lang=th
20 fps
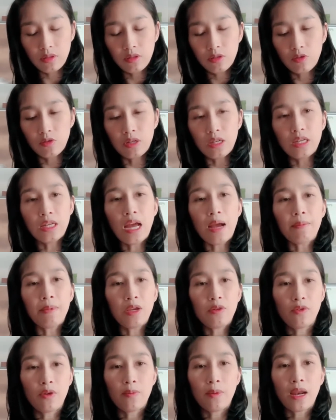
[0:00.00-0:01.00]
ตัวนี้ทำ
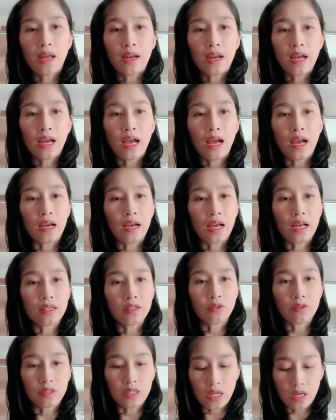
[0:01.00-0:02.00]
รีวิวไปแล้วนะคะ ใคร
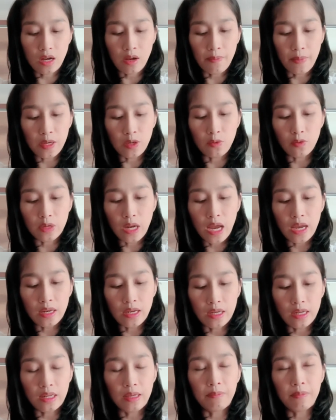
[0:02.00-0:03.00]
สนใจก็ไปดูได้ใน
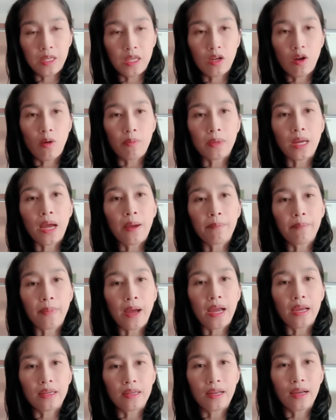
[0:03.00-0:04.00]
คลิปที่กอบทำไป
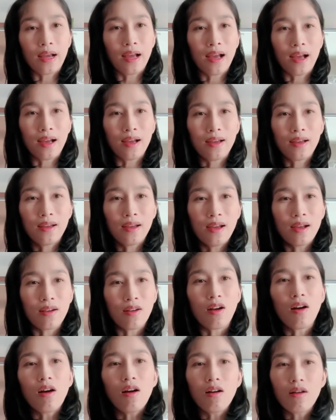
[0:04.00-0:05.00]
นะคะ
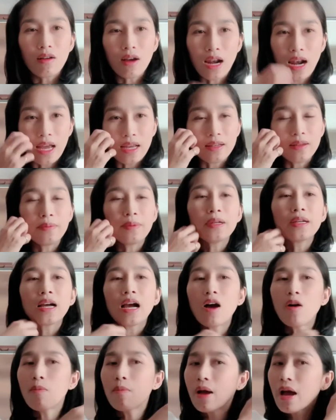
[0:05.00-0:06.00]
ก็ใครที่เพิ่ง
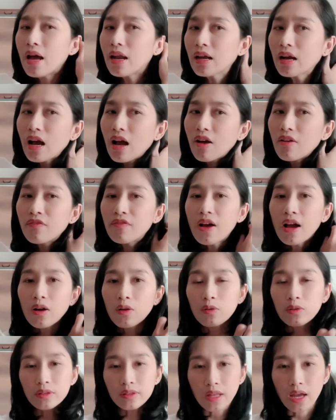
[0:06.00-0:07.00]
เข้ามานะคะ ฝาก
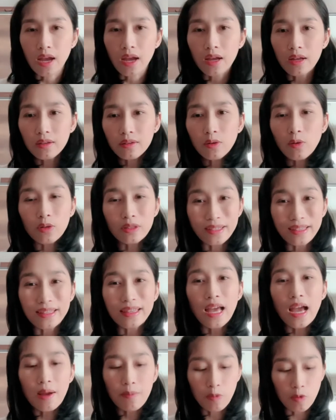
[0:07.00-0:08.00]
กดตากดติด
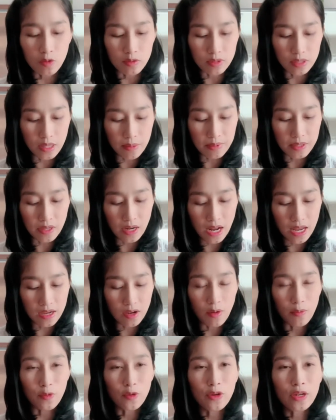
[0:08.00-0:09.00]
ตามกด subscribe
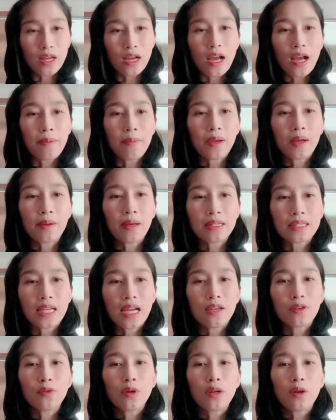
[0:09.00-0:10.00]
กอบด้วยนะคะ เป็นกำลังใจ
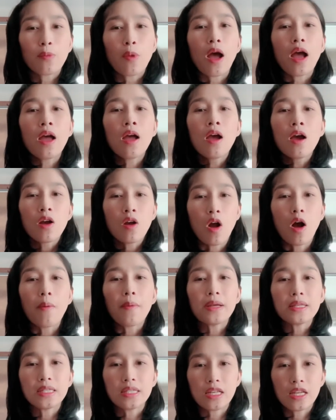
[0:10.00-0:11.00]
ด้วยนะว่ากอ
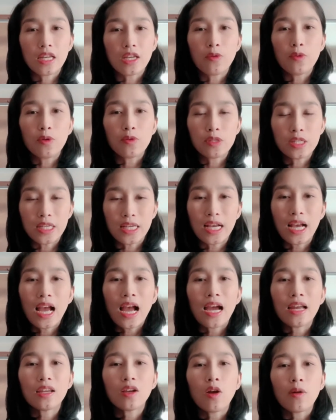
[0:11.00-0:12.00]
บจะรีวิวสิน
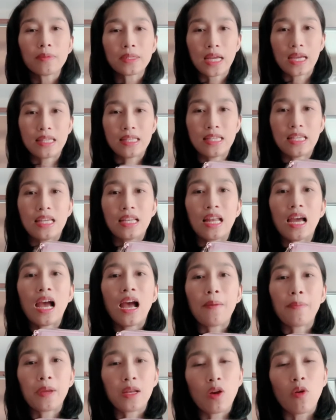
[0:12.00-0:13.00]
ค้าที่กอบใช้จริงนะ
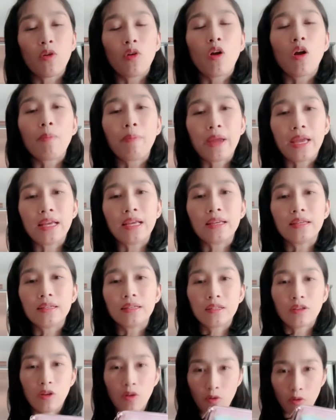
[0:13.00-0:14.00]
คะ เป็นของกอบเอง
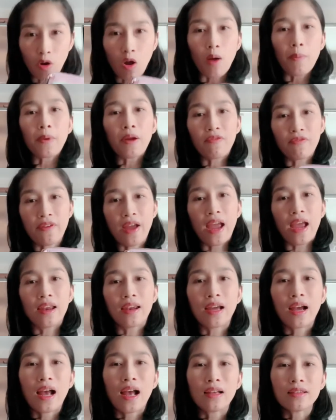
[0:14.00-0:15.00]
ของกอบกาแฟ
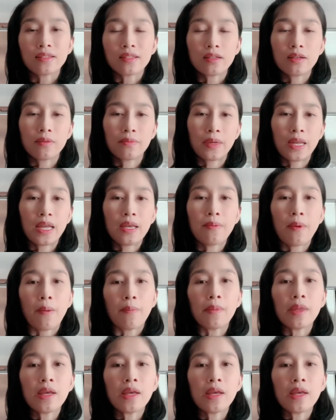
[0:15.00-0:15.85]
นะคะ ซึ่งไม่ได้แบบ